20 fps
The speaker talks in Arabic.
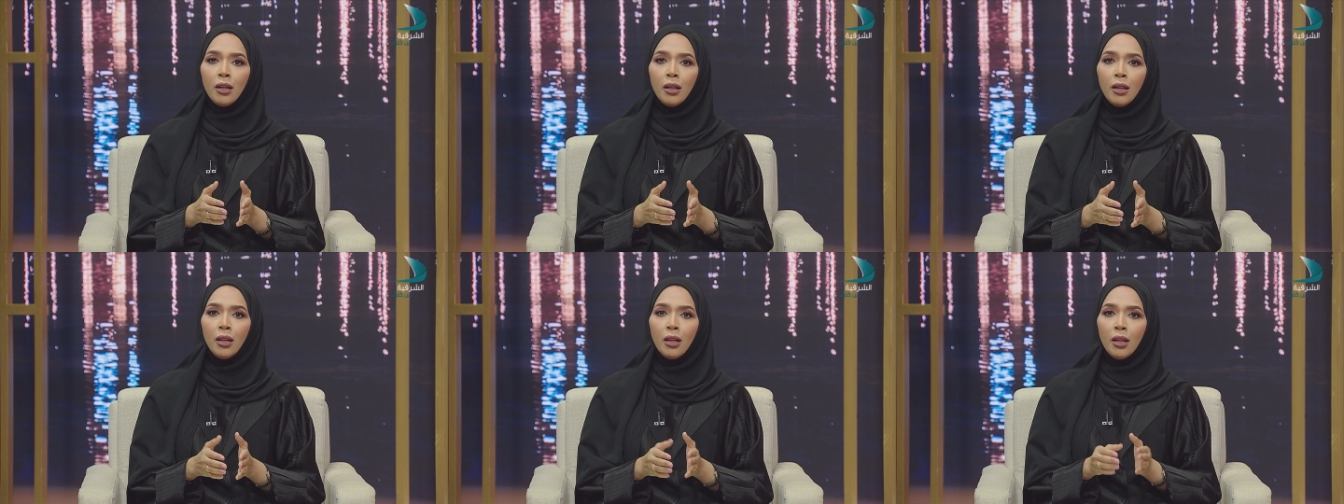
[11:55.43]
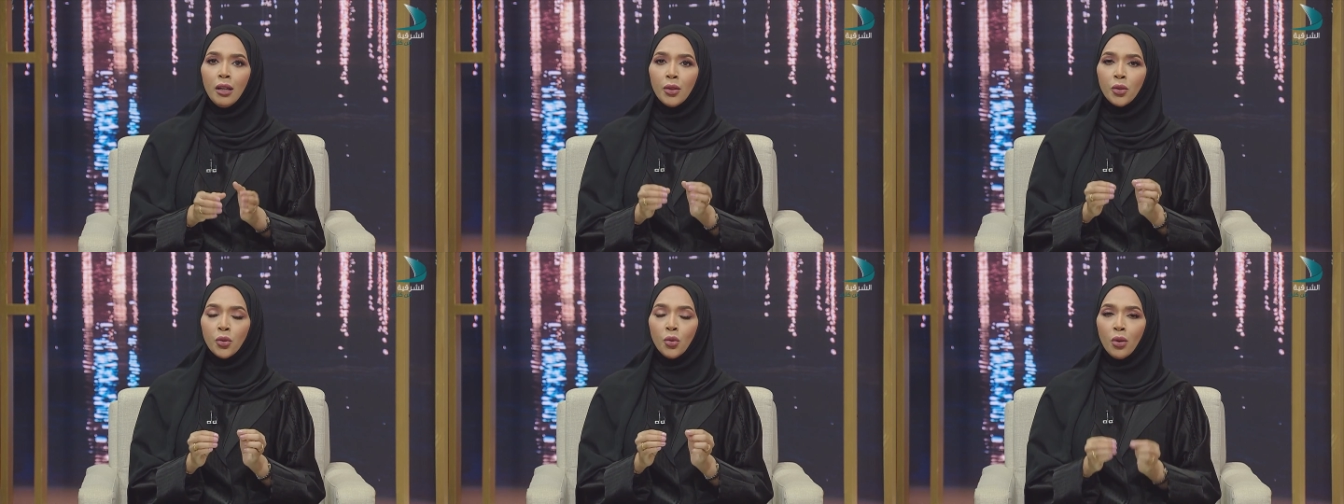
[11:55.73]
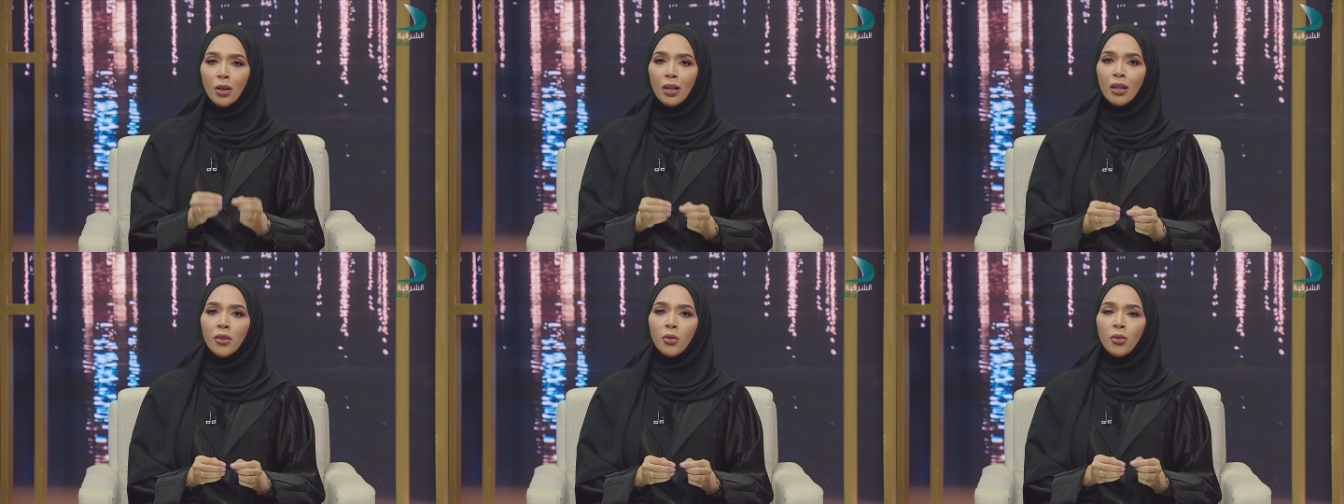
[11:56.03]
آه،
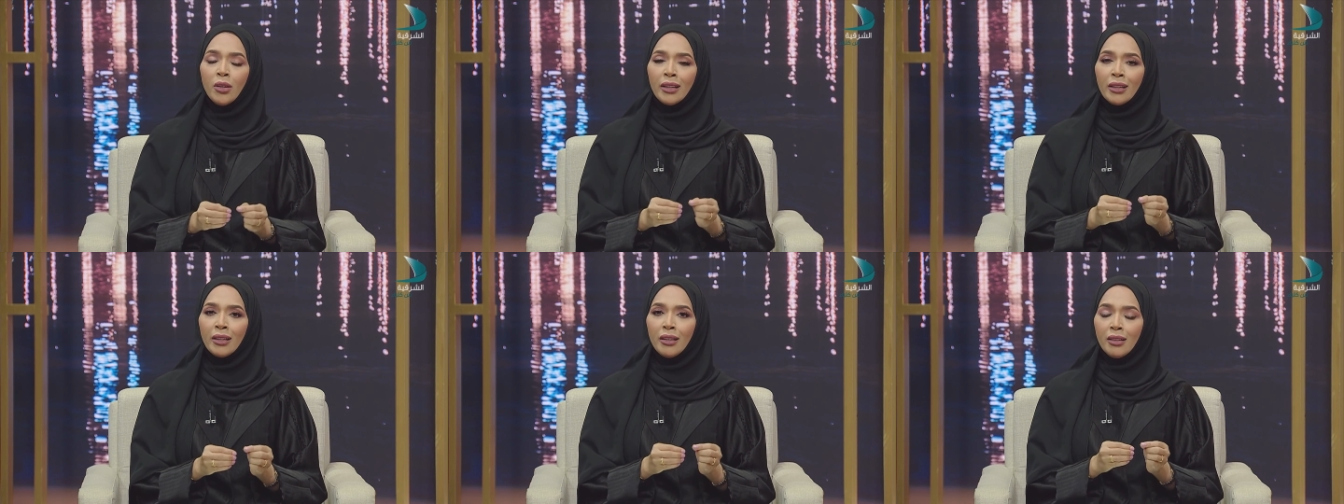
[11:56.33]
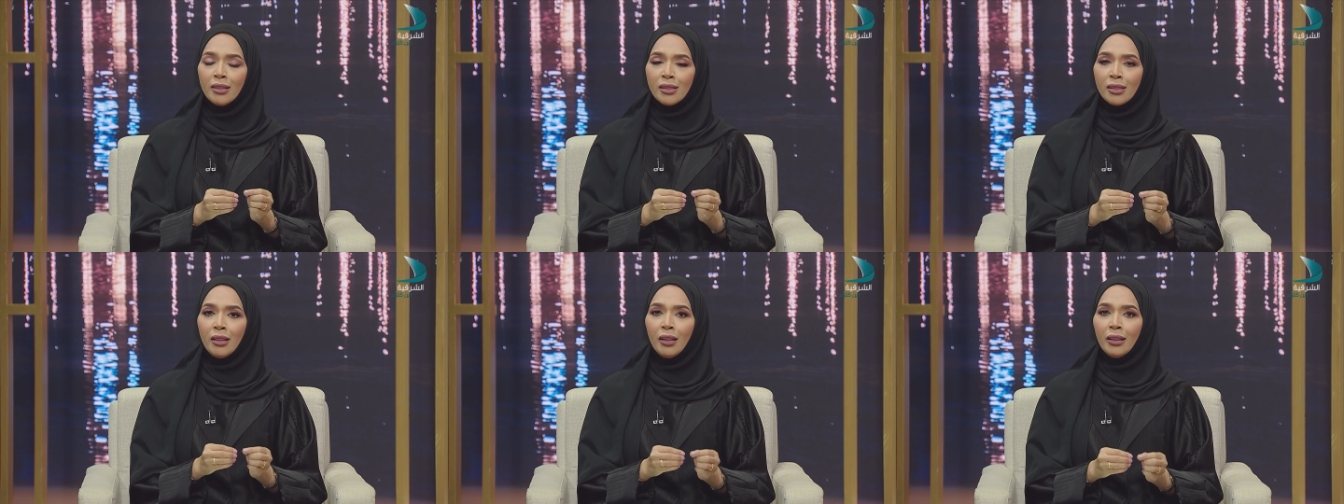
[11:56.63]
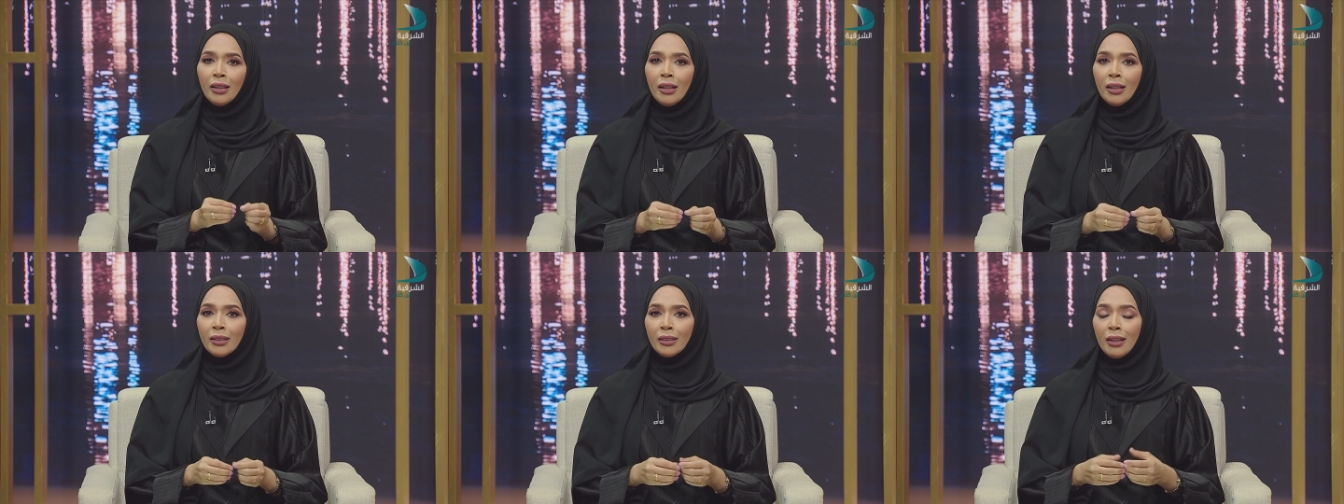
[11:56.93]
تؤخذ هناك
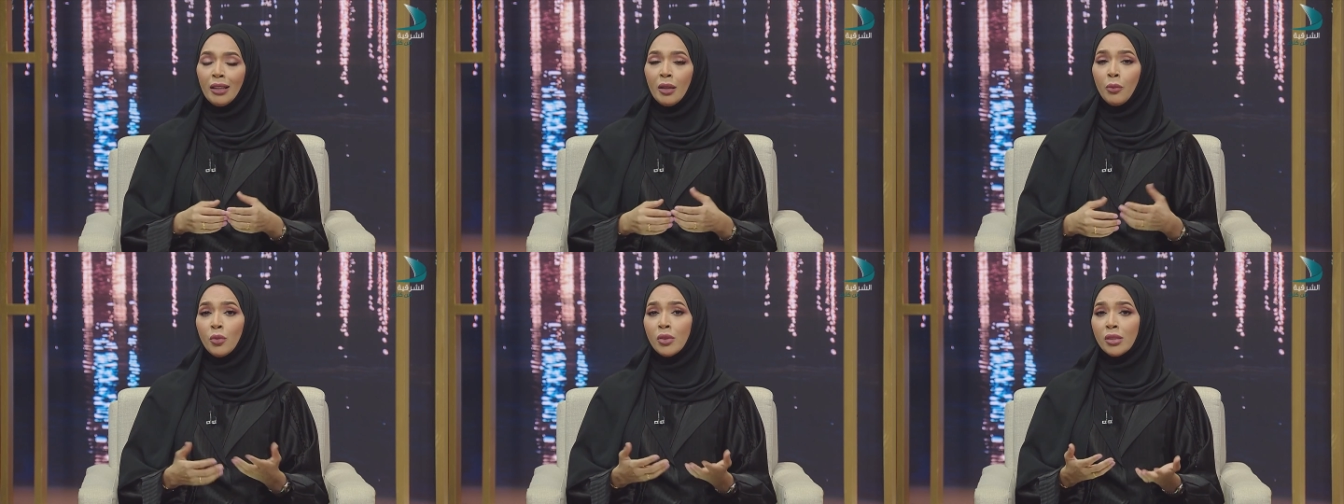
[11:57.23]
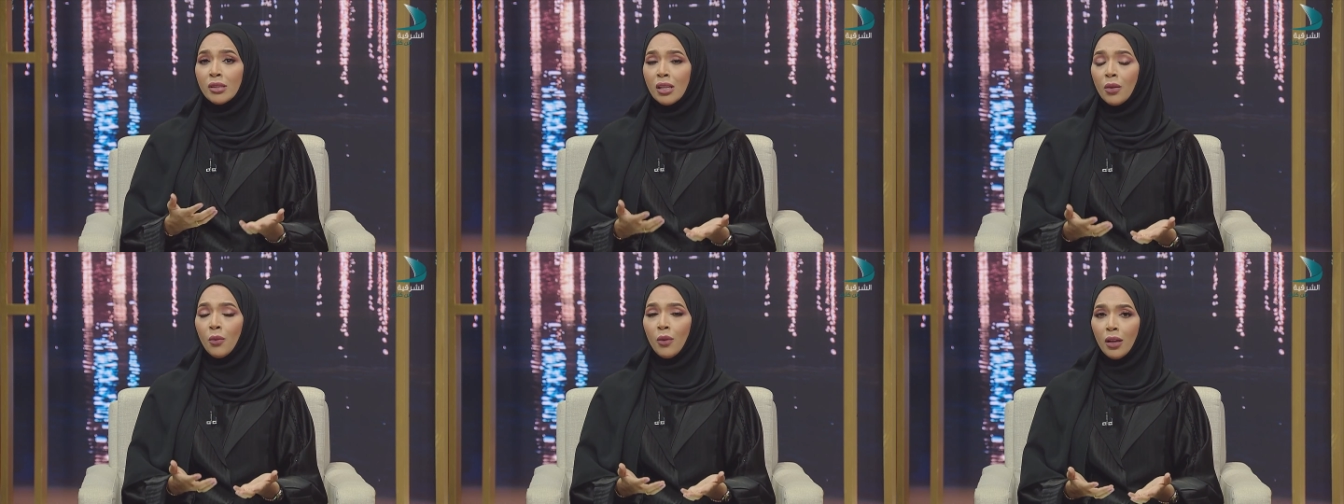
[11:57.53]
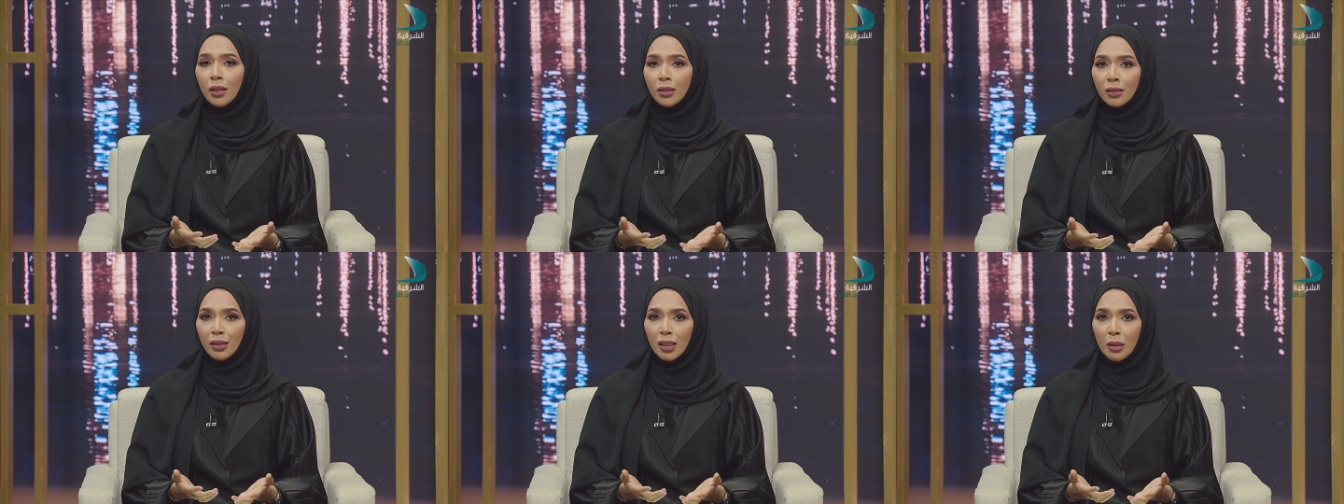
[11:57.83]
إحصائيات على
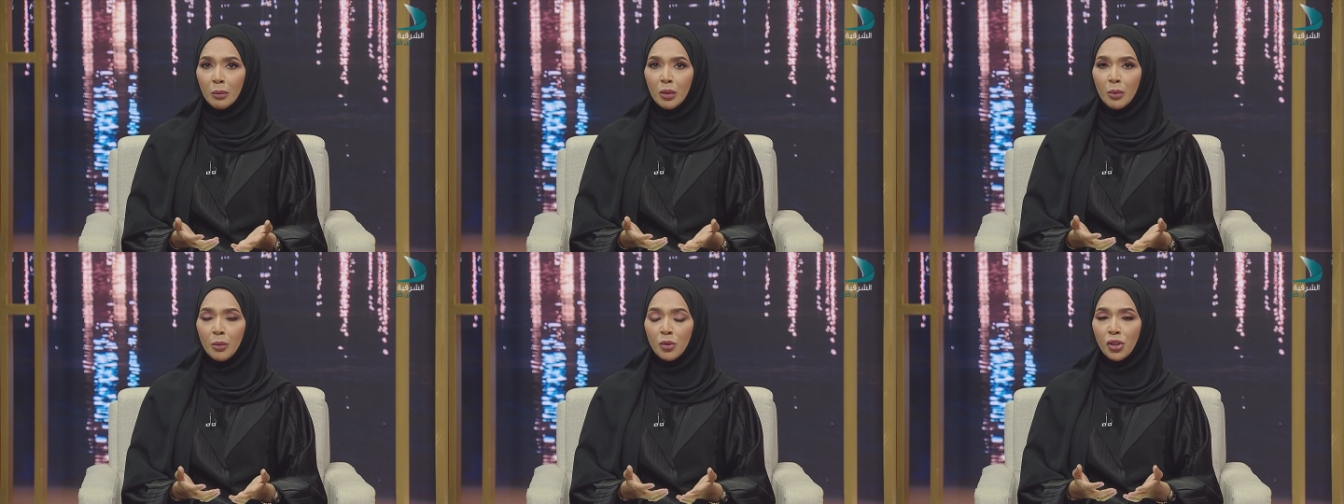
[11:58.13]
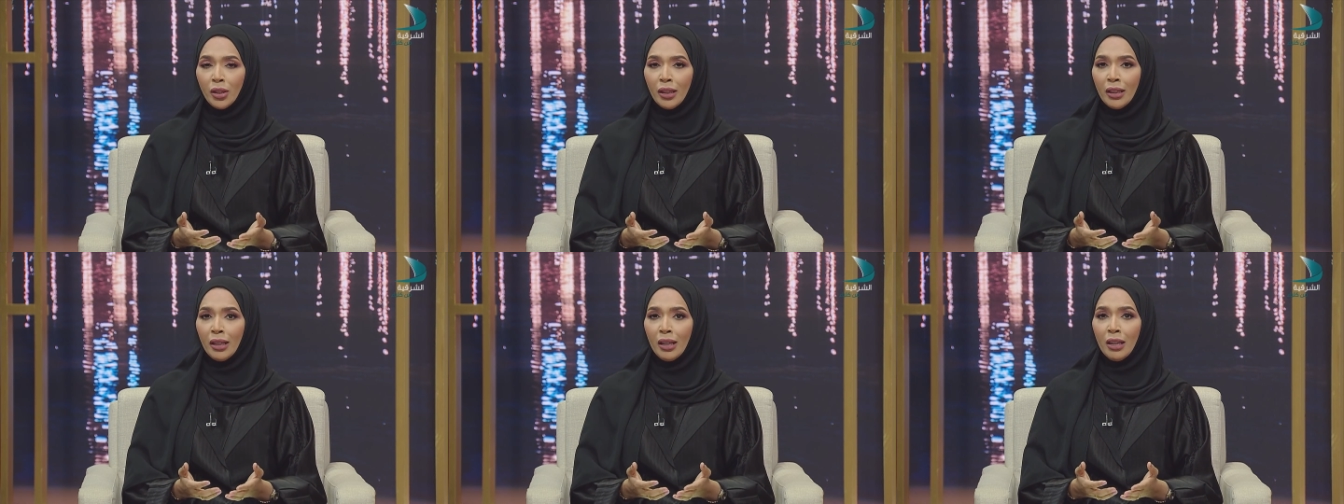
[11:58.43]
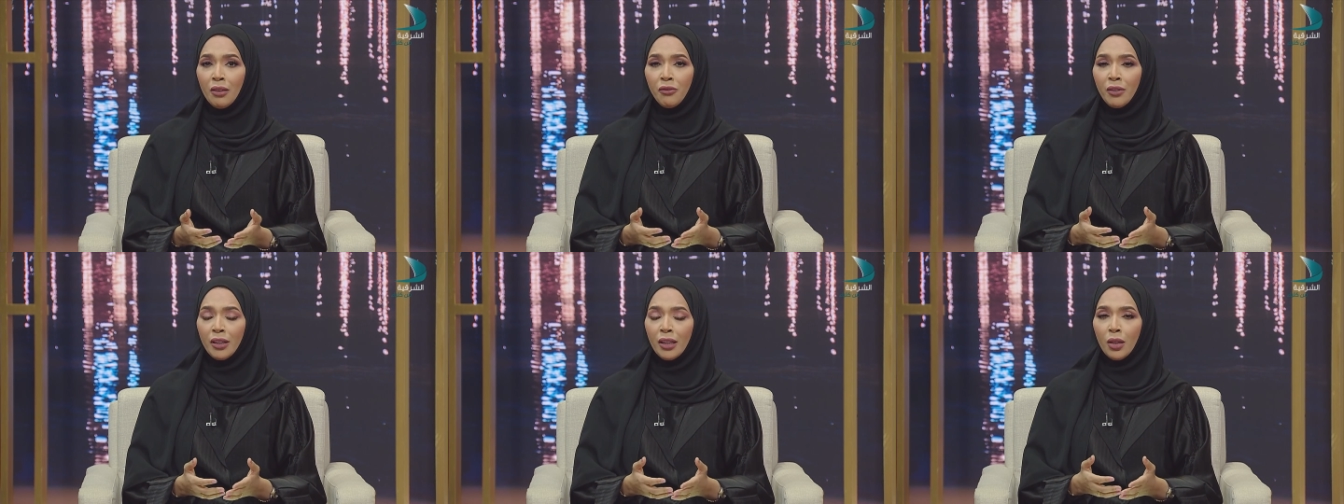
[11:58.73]
مستوى الطلبة بشكل
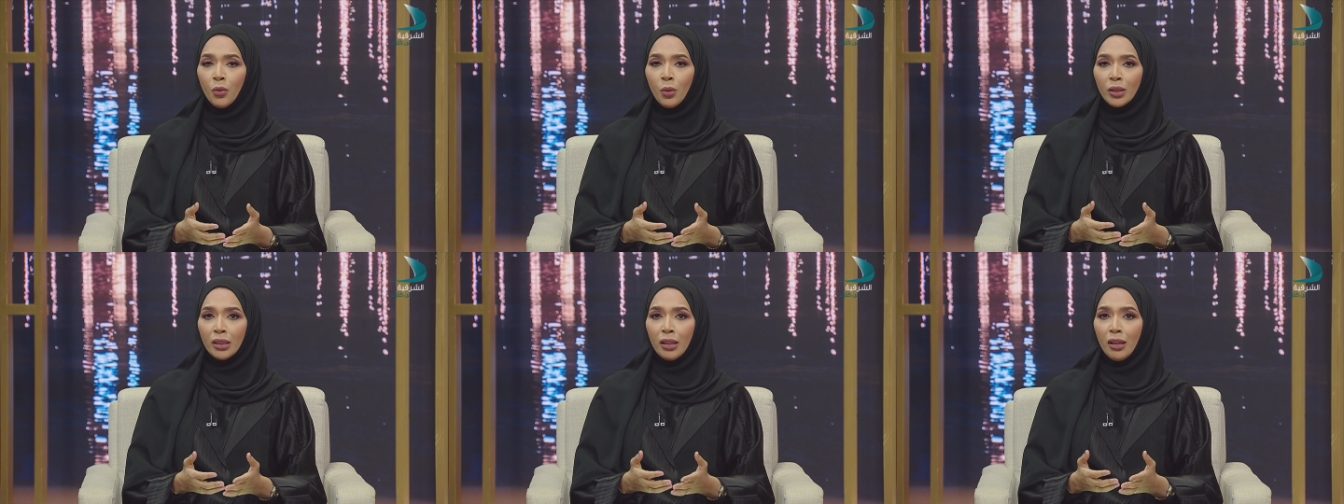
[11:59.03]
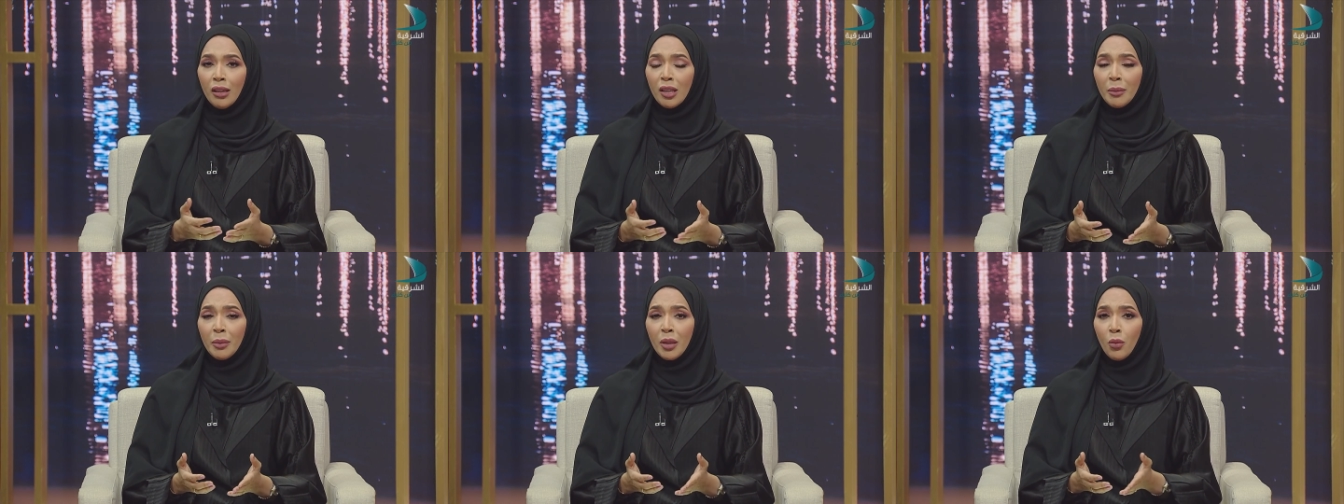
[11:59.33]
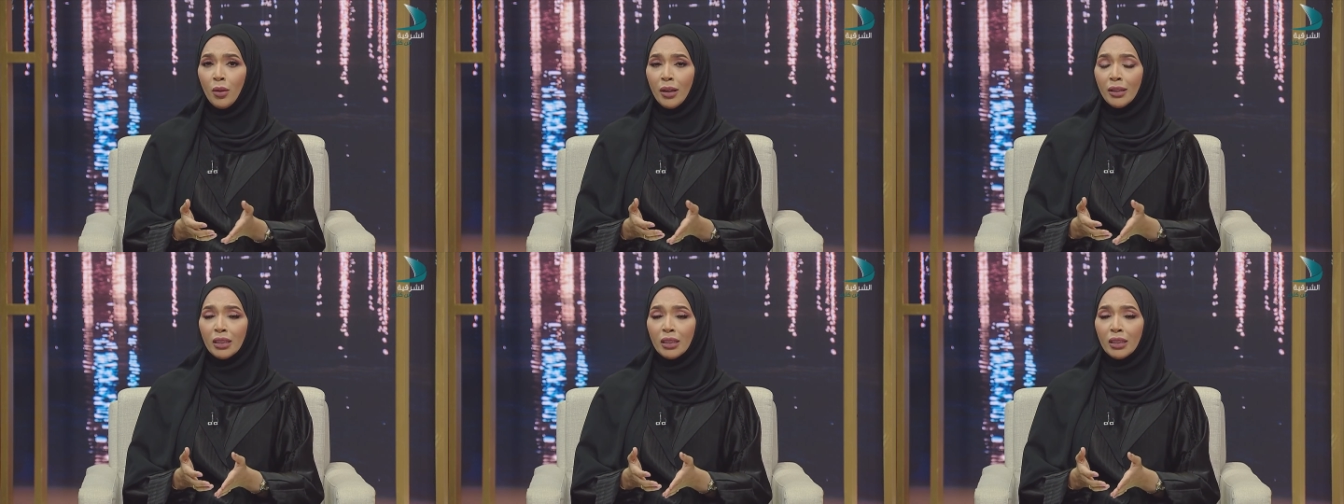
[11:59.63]
عام في الوطن العربي أو